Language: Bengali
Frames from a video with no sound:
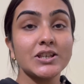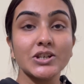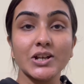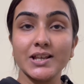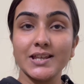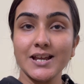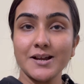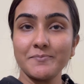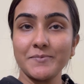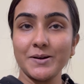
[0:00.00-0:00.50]

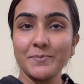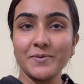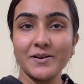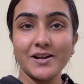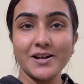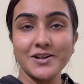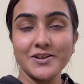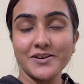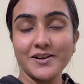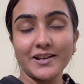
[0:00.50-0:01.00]
যদি আমার
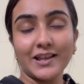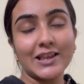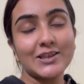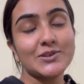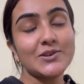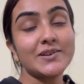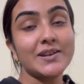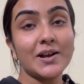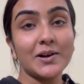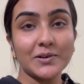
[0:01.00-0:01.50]
ভিডিওর
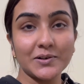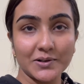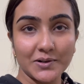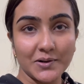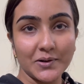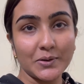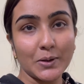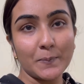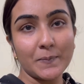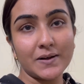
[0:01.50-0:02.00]
কিছুটা
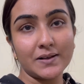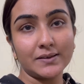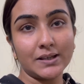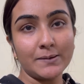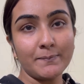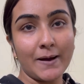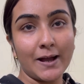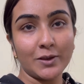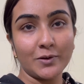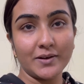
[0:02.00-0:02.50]
হলেও
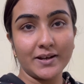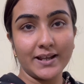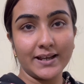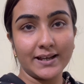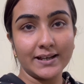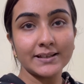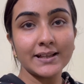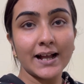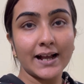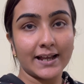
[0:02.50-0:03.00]
তোমাদের ভালো
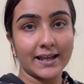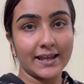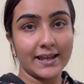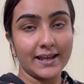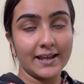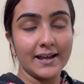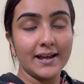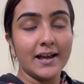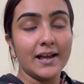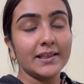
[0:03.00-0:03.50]
লেগে থাকে
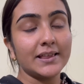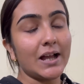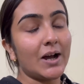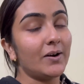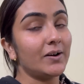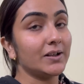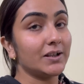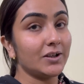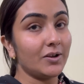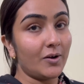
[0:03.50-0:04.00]

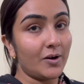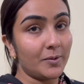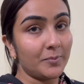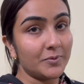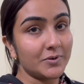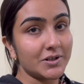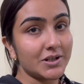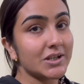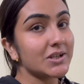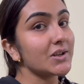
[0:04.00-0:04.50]
তাহলে
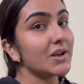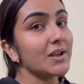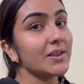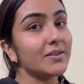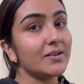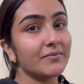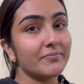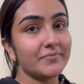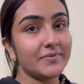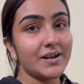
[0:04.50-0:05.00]
অবশ্যই
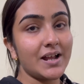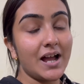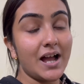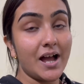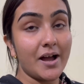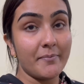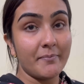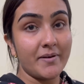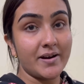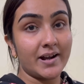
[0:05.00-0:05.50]
তোমরা
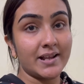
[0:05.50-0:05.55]
আমার